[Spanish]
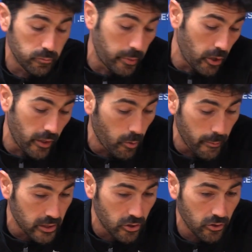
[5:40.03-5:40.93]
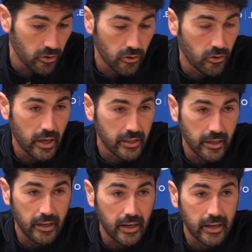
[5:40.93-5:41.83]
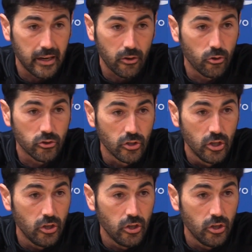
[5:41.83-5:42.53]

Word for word: Pero de momento hay que ganar los,